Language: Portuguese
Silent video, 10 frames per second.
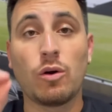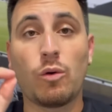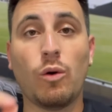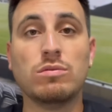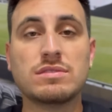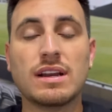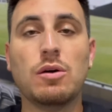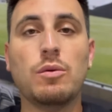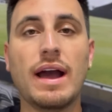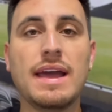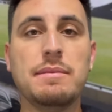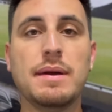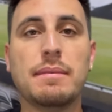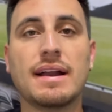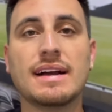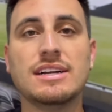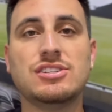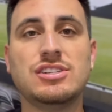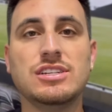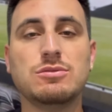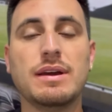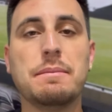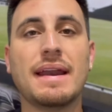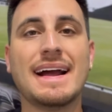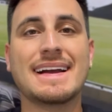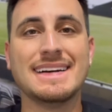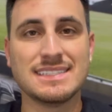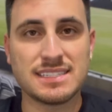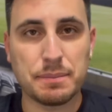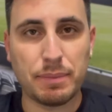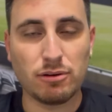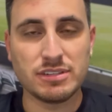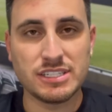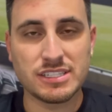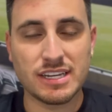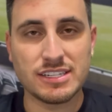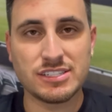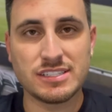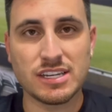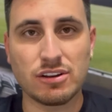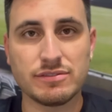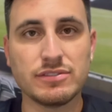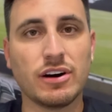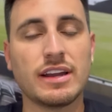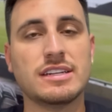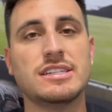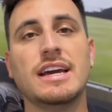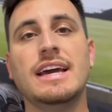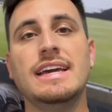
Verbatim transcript: contra o RB Bragantino em Bragança Paulista às 19 horas